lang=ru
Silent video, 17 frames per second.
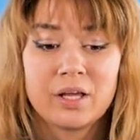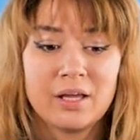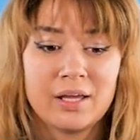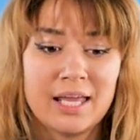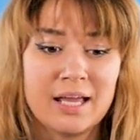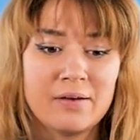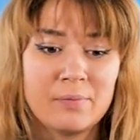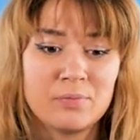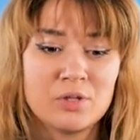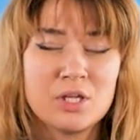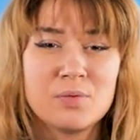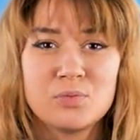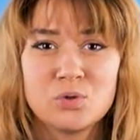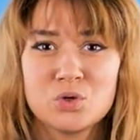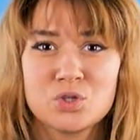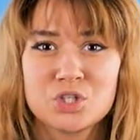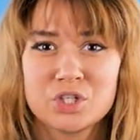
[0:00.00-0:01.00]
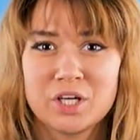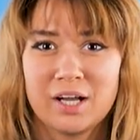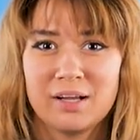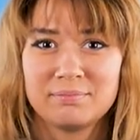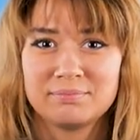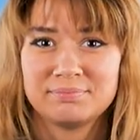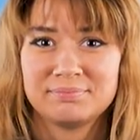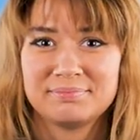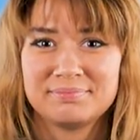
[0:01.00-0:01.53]
Я
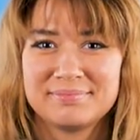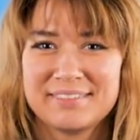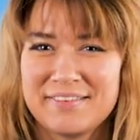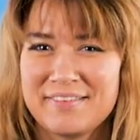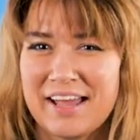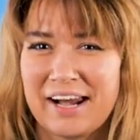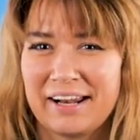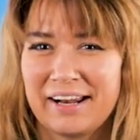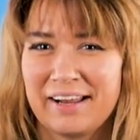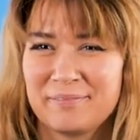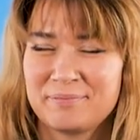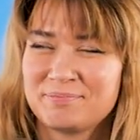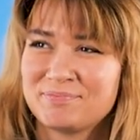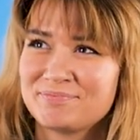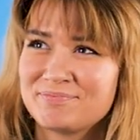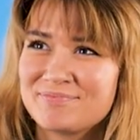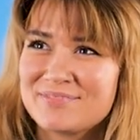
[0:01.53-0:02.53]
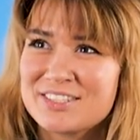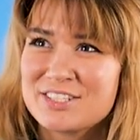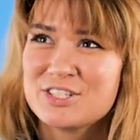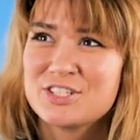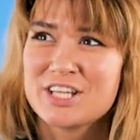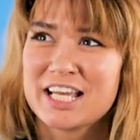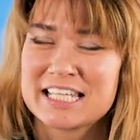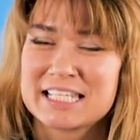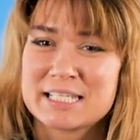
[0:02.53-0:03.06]
немножко наверное,
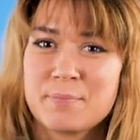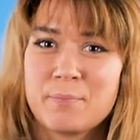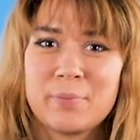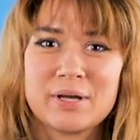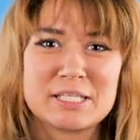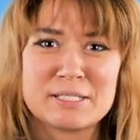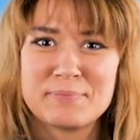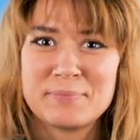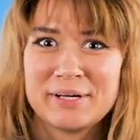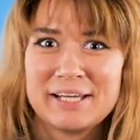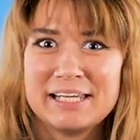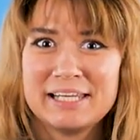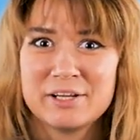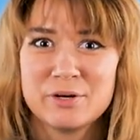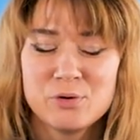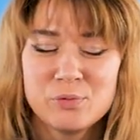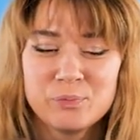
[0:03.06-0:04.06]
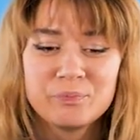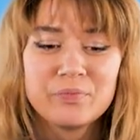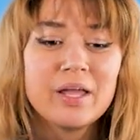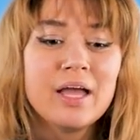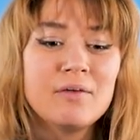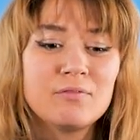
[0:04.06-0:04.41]
сейчас поспойлерю.